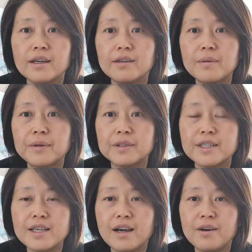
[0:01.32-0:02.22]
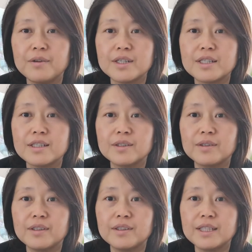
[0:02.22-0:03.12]
各位朋友，大家好，我是
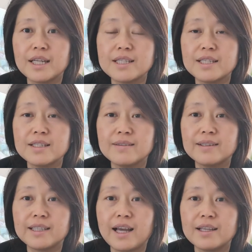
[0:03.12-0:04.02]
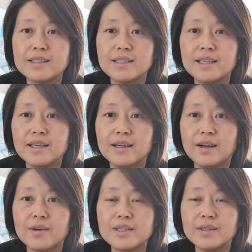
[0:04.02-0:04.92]
多伦多地产经纪 Ronda，今天
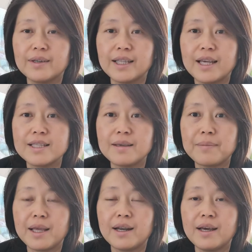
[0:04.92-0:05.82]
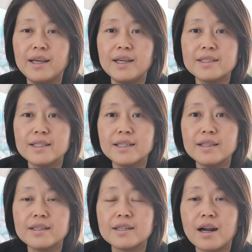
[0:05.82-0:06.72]
很高兴又跟大家见面了。今
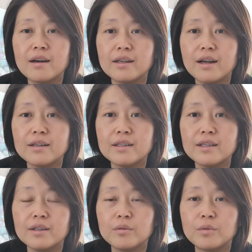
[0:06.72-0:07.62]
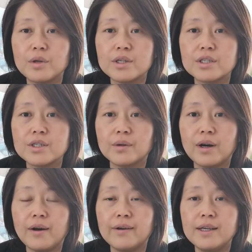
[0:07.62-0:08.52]
天呢是二零二一年的五月十九
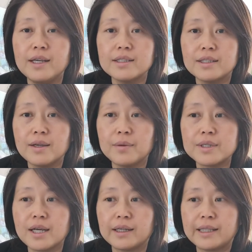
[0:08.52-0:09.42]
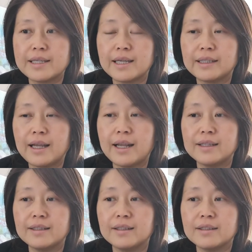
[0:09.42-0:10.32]
号，今天我想给大家带来
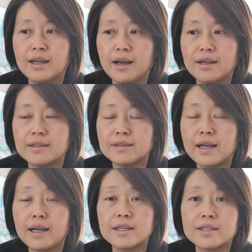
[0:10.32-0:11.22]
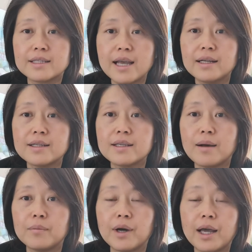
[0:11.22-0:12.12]
的啊，大概是三个
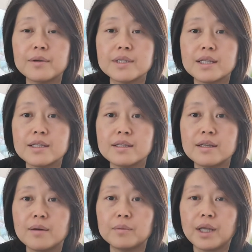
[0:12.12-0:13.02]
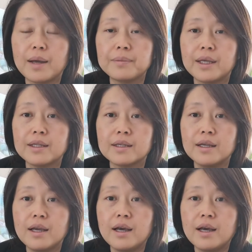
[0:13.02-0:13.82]
项目，还有一些新项目的 update。